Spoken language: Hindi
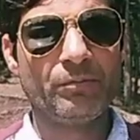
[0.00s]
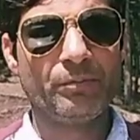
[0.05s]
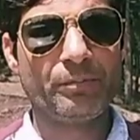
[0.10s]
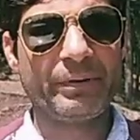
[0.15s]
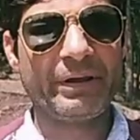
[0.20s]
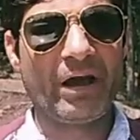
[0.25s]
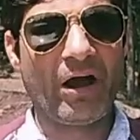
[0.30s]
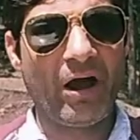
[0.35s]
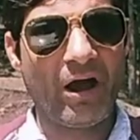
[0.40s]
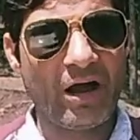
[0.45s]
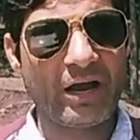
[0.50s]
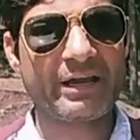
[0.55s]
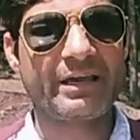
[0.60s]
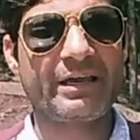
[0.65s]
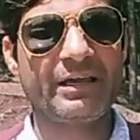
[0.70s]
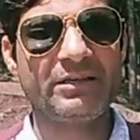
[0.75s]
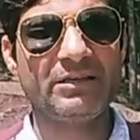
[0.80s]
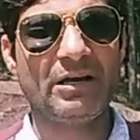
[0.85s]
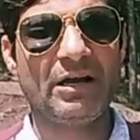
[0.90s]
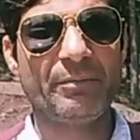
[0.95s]
पे
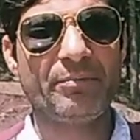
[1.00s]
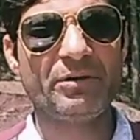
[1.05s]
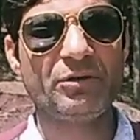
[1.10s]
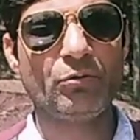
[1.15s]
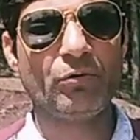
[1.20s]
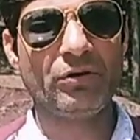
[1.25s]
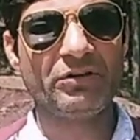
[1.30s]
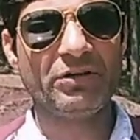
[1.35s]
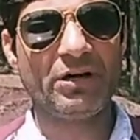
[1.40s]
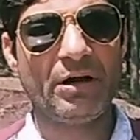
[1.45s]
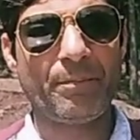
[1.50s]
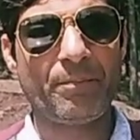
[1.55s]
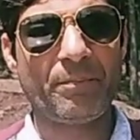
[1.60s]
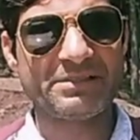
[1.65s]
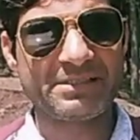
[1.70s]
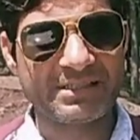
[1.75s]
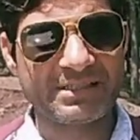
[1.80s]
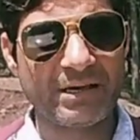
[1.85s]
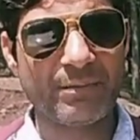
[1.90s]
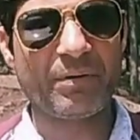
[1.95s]
आके यहाँ पे जो यहाँ
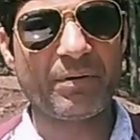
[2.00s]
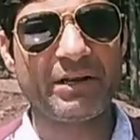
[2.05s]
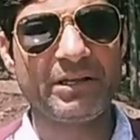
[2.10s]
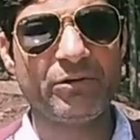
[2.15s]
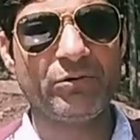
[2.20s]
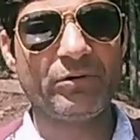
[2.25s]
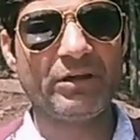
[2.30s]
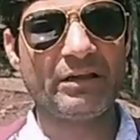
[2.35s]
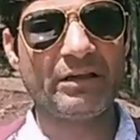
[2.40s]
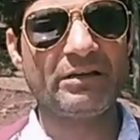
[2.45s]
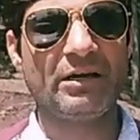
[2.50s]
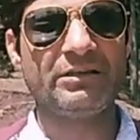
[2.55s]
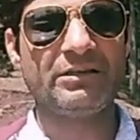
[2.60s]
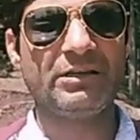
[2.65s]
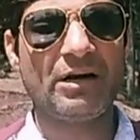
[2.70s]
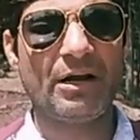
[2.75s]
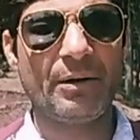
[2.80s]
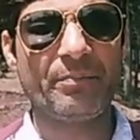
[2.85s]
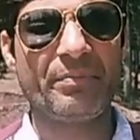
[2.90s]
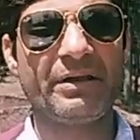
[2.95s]
पसियाँ पड़ी हुई हैं या
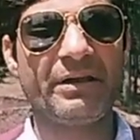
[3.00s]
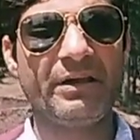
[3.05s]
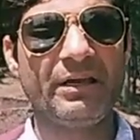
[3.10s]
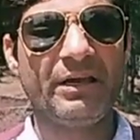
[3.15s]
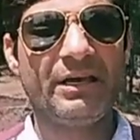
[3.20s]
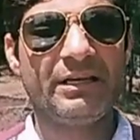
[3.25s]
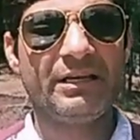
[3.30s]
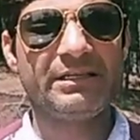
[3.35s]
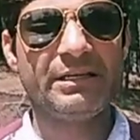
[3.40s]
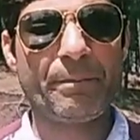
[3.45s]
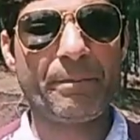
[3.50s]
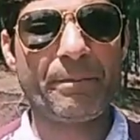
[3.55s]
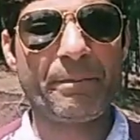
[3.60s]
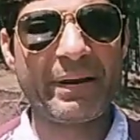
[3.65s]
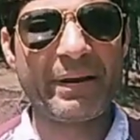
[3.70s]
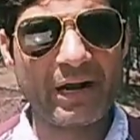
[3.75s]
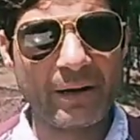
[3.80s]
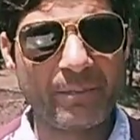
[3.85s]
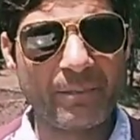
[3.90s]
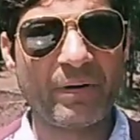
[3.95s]
जहाँ पे ये
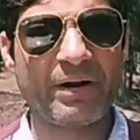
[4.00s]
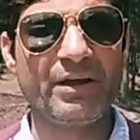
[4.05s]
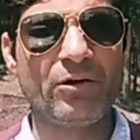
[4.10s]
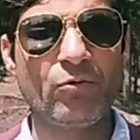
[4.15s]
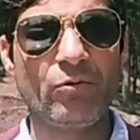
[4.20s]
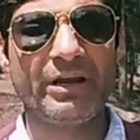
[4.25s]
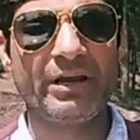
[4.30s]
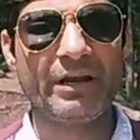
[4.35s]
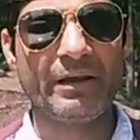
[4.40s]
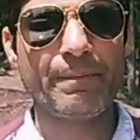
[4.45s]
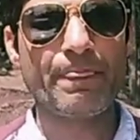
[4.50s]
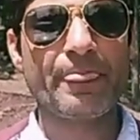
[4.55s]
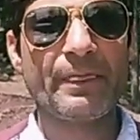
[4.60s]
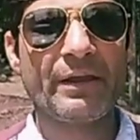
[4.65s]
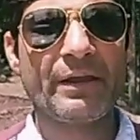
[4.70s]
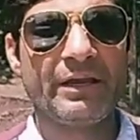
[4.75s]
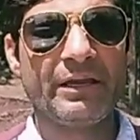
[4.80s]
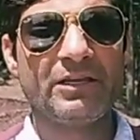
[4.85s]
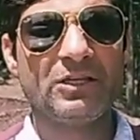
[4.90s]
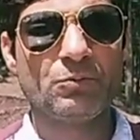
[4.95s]
पेड़ पड़े हुए हैं
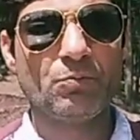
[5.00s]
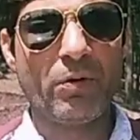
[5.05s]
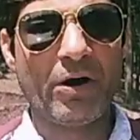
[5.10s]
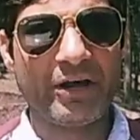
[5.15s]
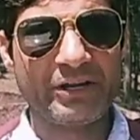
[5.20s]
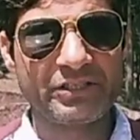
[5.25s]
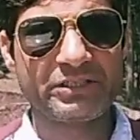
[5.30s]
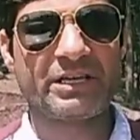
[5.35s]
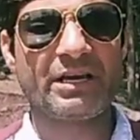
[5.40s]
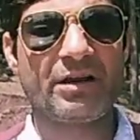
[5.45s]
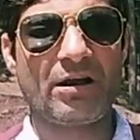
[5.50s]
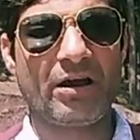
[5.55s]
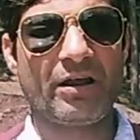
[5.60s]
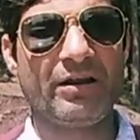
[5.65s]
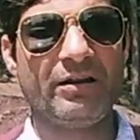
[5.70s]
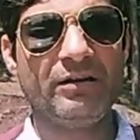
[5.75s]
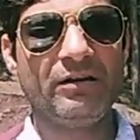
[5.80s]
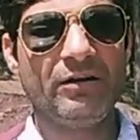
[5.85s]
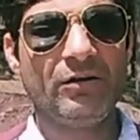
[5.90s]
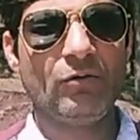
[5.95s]
इस बारिश के
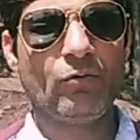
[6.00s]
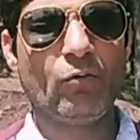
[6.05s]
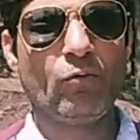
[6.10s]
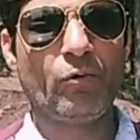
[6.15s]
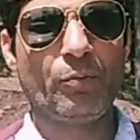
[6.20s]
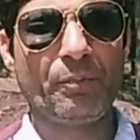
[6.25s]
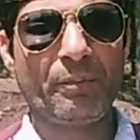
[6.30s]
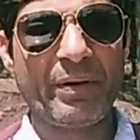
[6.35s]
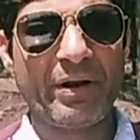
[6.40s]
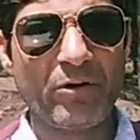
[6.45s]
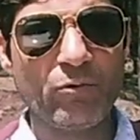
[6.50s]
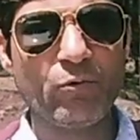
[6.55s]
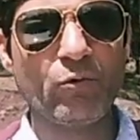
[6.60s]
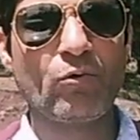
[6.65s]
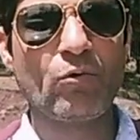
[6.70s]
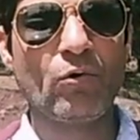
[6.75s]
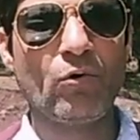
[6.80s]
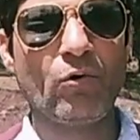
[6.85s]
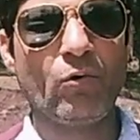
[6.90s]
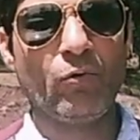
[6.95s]
कारण उन पेड़ों
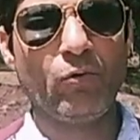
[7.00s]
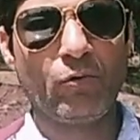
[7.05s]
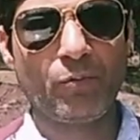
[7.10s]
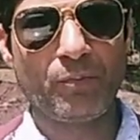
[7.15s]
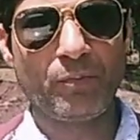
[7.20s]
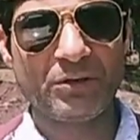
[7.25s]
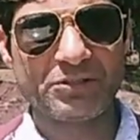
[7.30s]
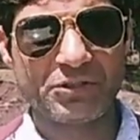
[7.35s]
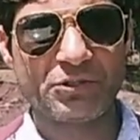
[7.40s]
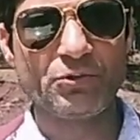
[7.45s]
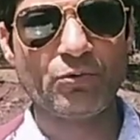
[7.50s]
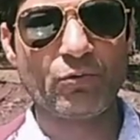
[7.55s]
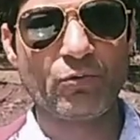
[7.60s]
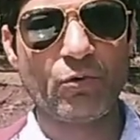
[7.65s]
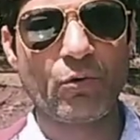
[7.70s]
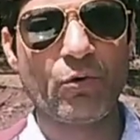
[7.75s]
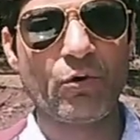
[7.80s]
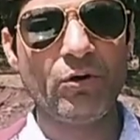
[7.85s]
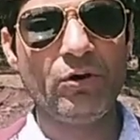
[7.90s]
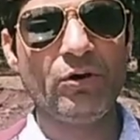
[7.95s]
को उन पसीियों
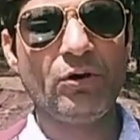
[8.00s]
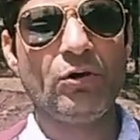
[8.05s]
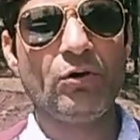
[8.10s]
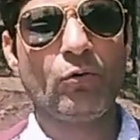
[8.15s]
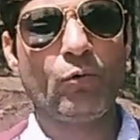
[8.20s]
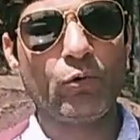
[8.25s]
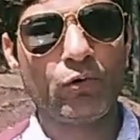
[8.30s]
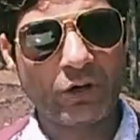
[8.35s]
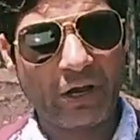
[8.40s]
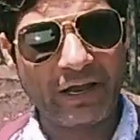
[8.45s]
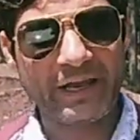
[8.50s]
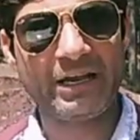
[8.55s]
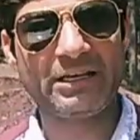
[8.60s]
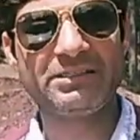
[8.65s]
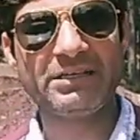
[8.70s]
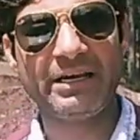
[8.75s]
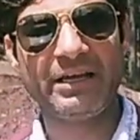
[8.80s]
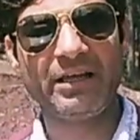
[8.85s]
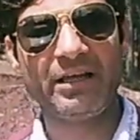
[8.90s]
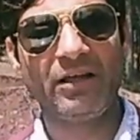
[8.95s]
को उठाया
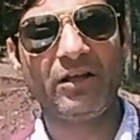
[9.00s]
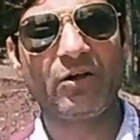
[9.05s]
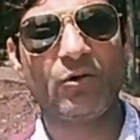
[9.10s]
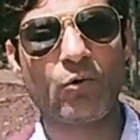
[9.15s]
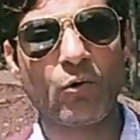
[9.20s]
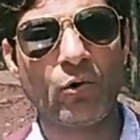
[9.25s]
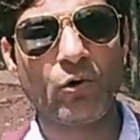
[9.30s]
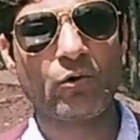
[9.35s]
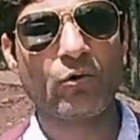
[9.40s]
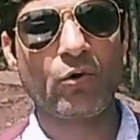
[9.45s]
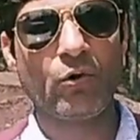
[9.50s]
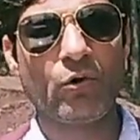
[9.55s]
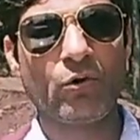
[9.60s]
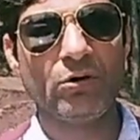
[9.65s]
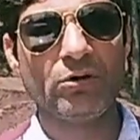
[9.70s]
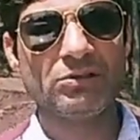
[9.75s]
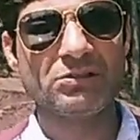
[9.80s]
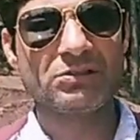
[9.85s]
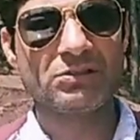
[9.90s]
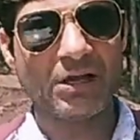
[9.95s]
जाए रोड को
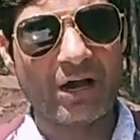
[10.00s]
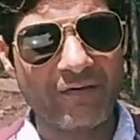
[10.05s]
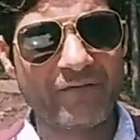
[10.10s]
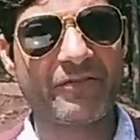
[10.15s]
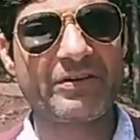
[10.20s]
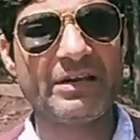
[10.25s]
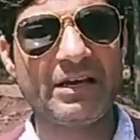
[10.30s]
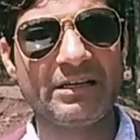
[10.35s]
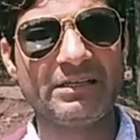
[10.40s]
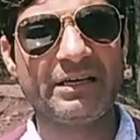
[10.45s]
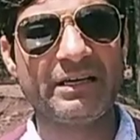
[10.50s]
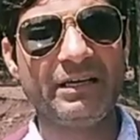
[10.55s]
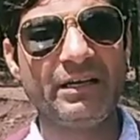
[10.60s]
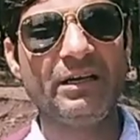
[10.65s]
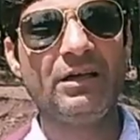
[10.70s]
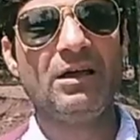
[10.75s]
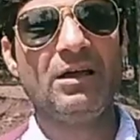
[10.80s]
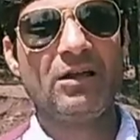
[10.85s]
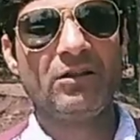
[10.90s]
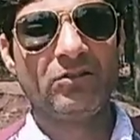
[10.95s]
साफ़ किया जाए
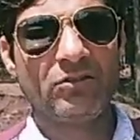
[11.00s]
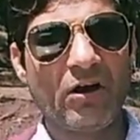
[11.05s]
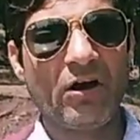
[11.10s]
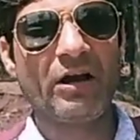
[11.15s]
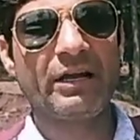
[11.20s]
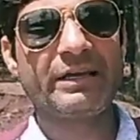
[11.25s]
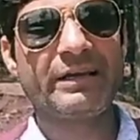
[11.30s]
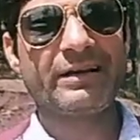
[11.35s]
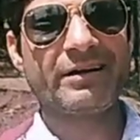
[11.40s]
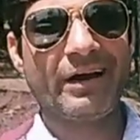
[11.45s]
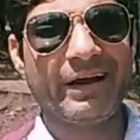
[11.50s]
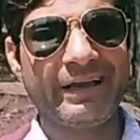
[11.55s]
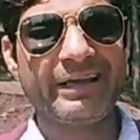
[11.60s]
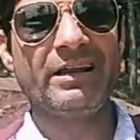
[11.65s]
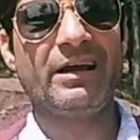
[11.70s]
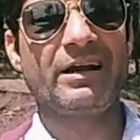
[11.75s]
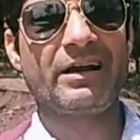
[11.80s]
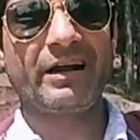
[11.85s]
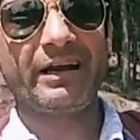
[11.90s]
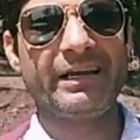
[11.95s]
ताकि कहीं
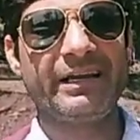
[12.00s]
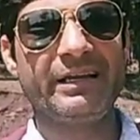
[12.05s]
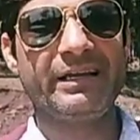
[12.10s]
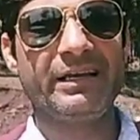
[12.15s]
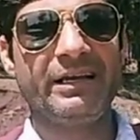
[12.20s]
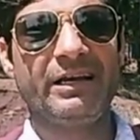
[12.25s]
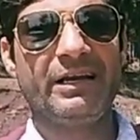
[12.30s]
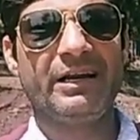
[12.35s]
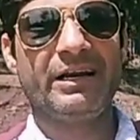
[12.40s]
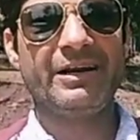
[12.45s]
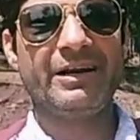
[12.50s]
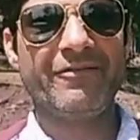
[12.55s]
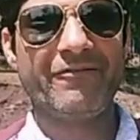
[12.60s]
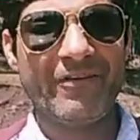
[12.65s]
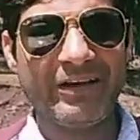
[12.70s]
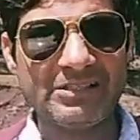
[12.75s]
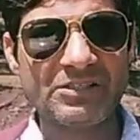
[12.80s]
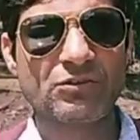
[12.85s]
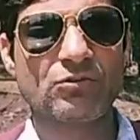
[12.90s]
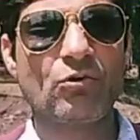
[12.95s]
ना कहीं
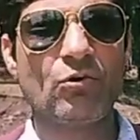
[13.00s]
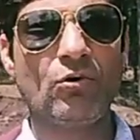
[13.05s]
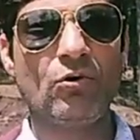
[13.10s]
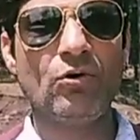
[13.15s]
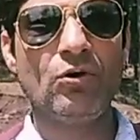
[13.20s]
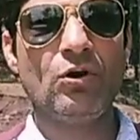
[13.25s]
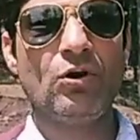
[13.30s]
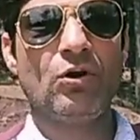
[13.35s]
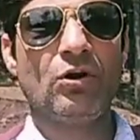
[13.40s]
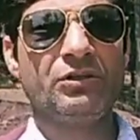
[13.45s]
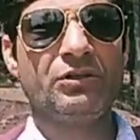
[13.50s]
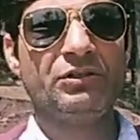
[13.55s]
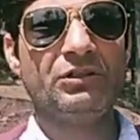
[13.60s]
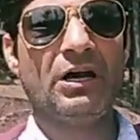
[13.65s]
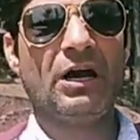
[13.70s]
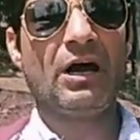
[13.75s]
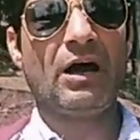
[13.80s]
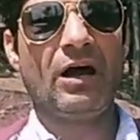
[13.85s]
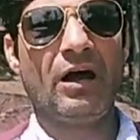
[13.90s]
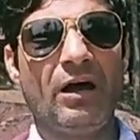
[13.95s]
डिफेंस को
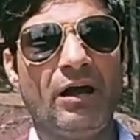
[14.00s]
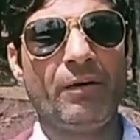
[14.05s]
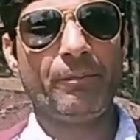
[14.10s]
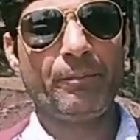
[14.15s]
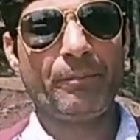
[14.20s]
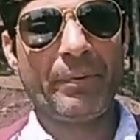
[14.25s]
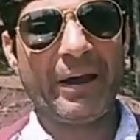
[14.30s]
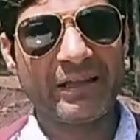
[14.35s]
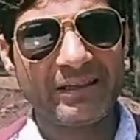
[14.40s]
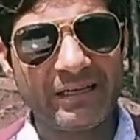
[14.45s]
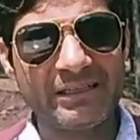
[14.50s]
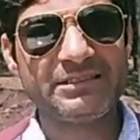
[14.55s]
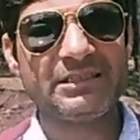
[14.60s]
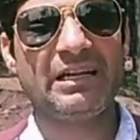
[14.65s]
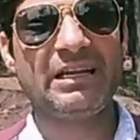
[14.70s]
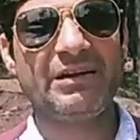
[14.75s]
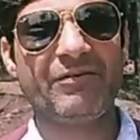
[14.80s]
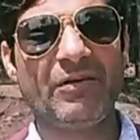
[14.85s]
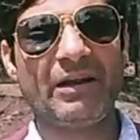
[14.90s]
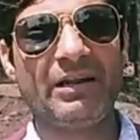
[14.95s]
या पैदल
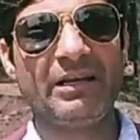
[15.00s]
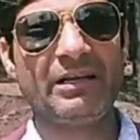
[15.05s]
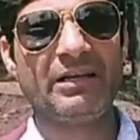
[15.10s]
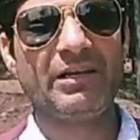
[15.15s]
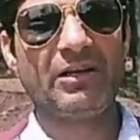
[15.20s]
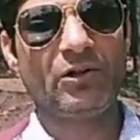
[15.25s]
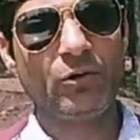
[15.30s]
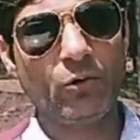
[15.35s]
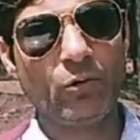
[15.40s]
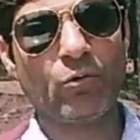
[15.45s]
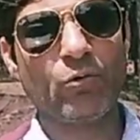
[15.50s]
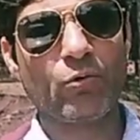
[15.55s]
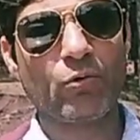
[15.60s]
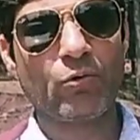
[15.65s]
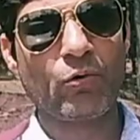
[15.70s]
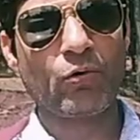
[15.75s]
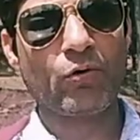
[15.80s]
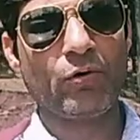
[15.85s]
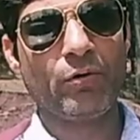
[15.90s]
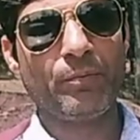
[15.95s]
चलने वाले लोगों
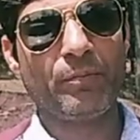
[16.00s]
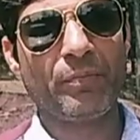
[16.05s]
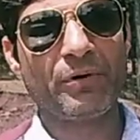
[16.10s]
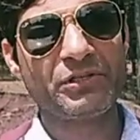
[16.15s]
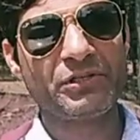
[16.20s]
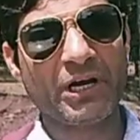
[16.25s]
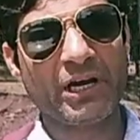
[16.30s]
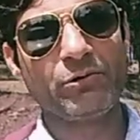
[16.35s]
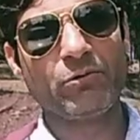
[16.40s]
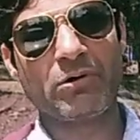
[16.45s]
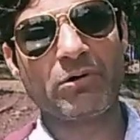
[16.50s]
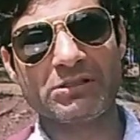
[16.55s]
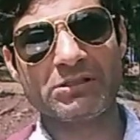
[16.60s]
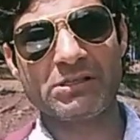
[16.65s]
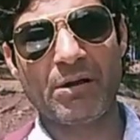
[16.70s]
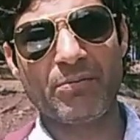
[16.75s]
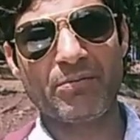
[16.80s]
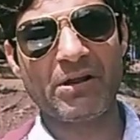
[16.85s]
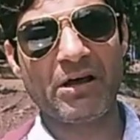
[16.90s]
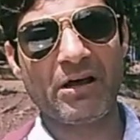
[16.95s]
को परेशानियों का
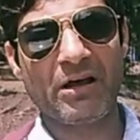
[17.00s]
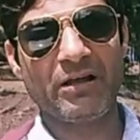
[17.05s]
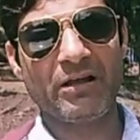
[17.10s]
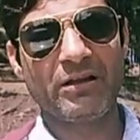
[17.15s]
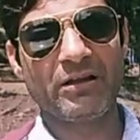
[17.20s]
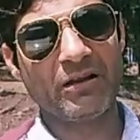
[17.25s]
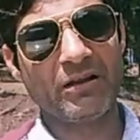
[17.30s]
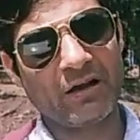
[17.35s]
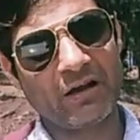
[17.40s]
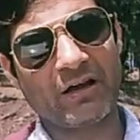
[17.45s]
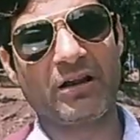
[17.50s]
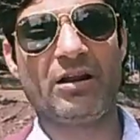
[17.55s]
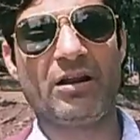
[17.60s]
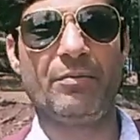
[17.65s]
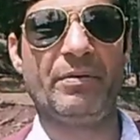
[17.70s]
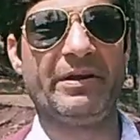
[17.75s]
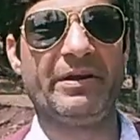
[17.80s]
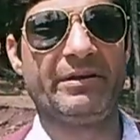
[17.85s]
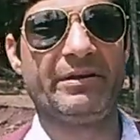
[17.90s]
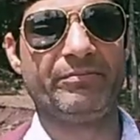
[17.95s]
सामना ना करना
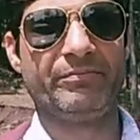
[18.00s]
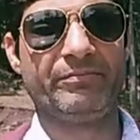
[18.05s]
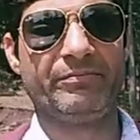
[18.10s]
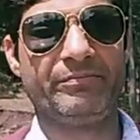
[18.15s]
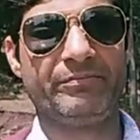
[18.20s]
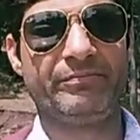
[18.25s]
पड़े